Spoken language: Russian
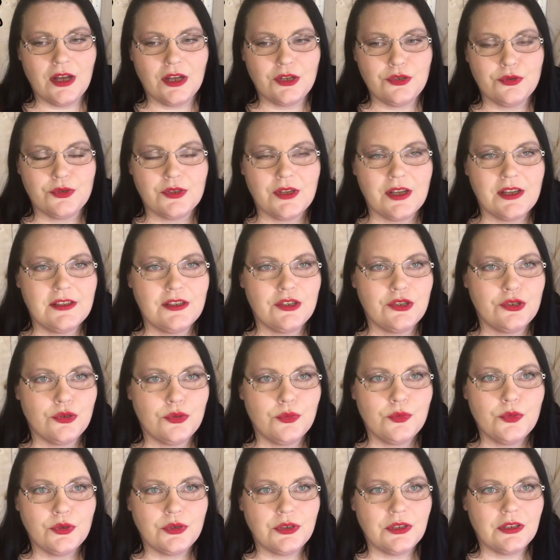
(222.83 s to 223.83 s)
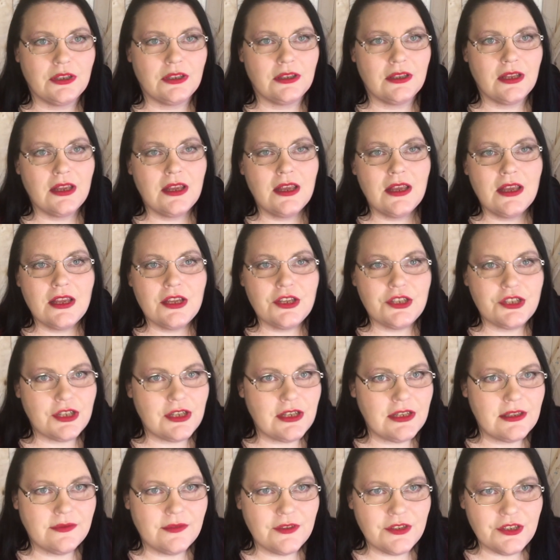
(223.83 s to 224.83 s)
хочу сказать, что мед этот
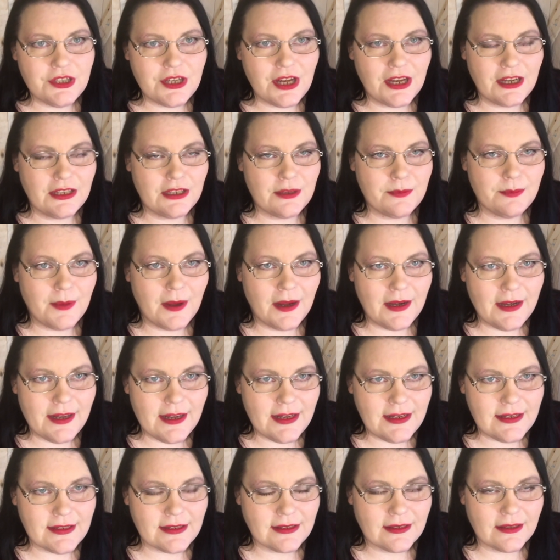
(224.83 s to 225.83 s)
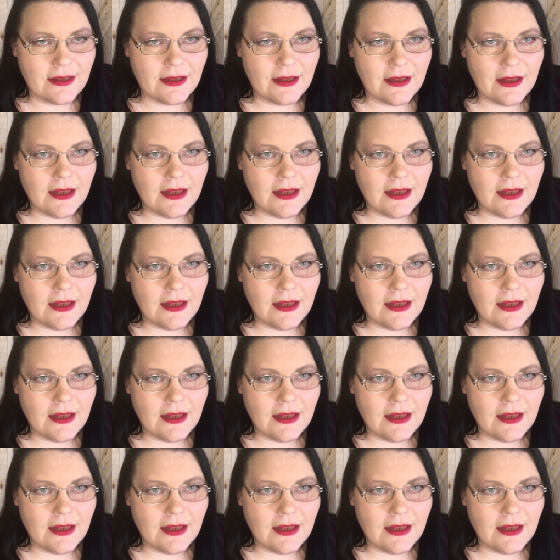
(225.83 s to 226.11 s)
чрезвычайно полезен.